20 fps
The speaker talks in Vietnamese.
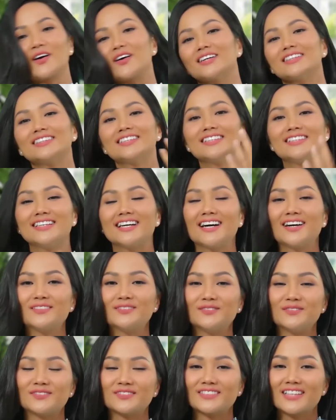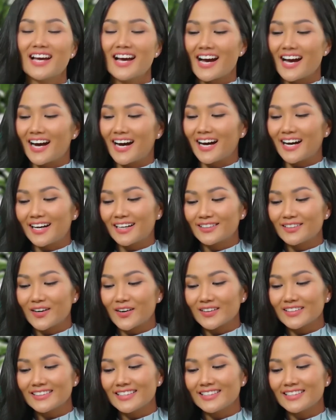nói thì à,
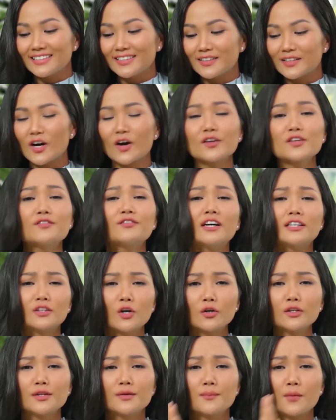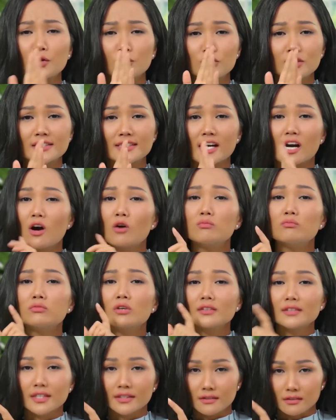nói thì nói như vậy thôi thì mọi người sẽ không
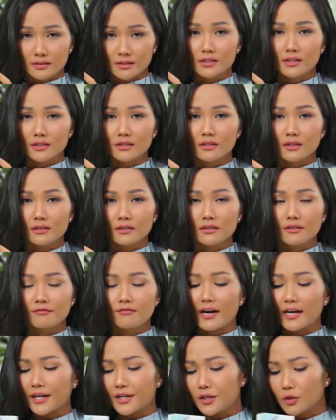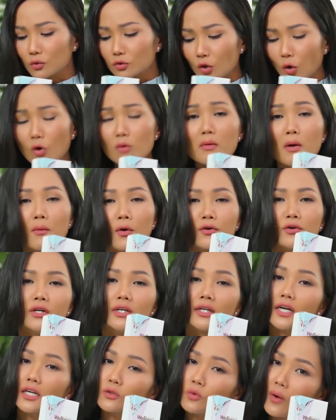có thể tưởng tượng được và cái yếu tố mà mọi
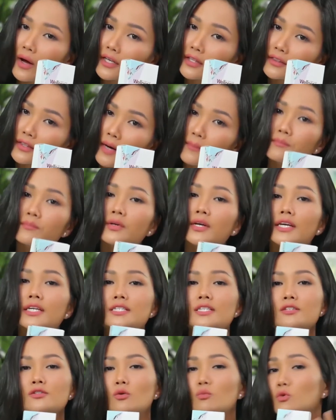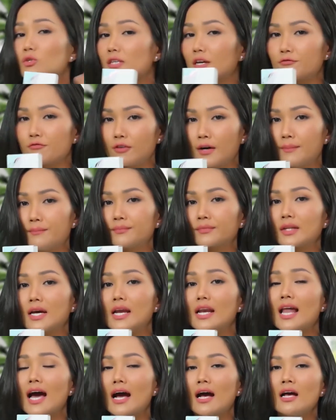người rất quan tâm khi sử dụng một sản phẩm
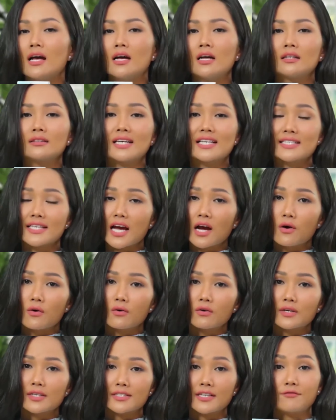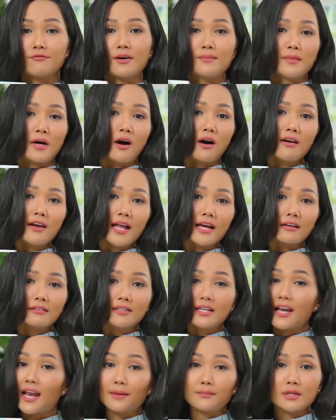đấy là tại sao cái sản phẩm đó lại có
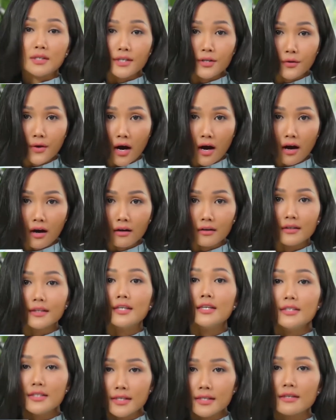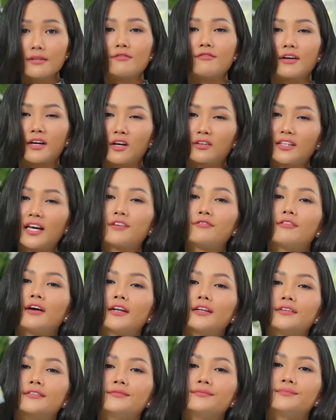thể làm được điều đó hiển nhiên phải có thành
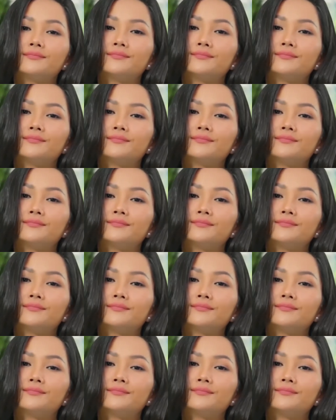phần